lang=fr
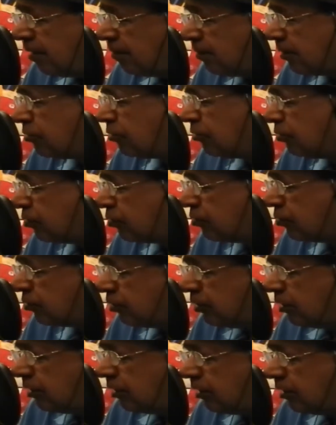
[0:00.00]
Mais de l'autre
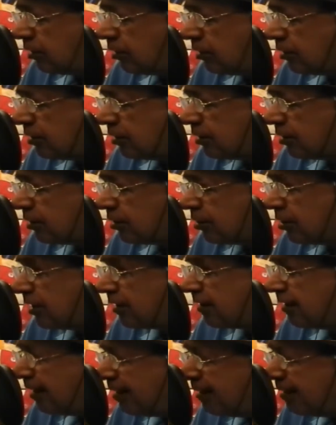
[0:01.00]
côté,
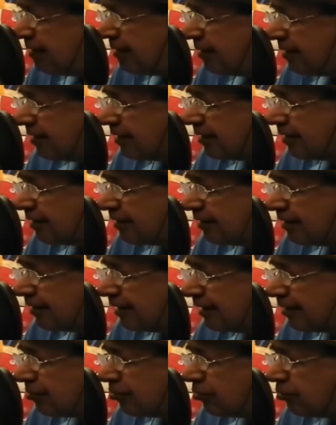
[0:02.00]
j'éteins euh,
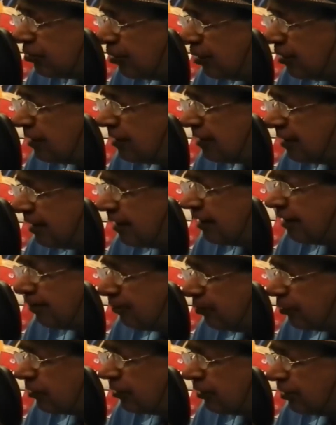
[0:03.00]
la totalité, on
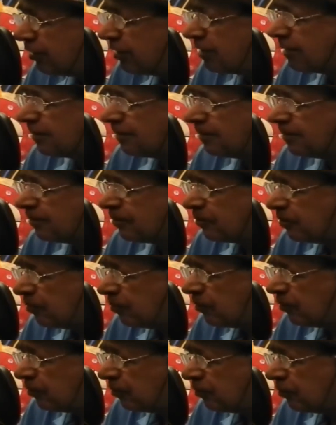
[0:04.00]
peut dire.
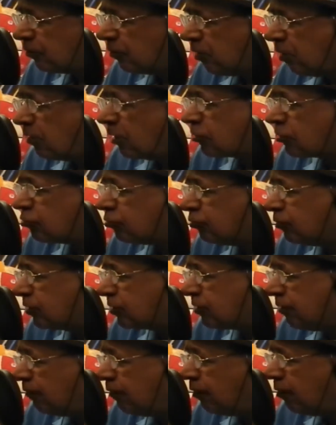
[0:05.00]
Bien sûr,
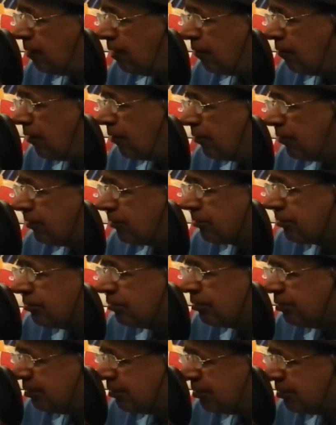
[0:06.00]
mes enfants, ma famille,
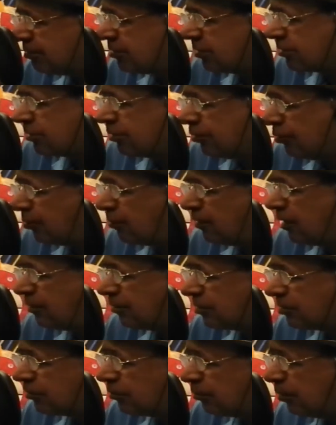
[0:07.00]
ça c'est normal,
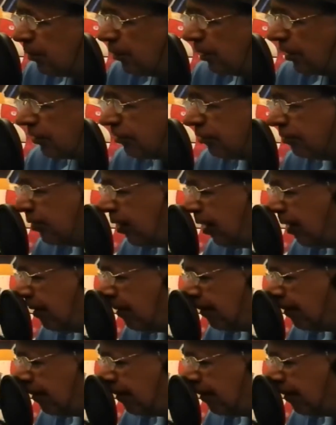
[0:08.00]
mais je ne veux pas parler de moi.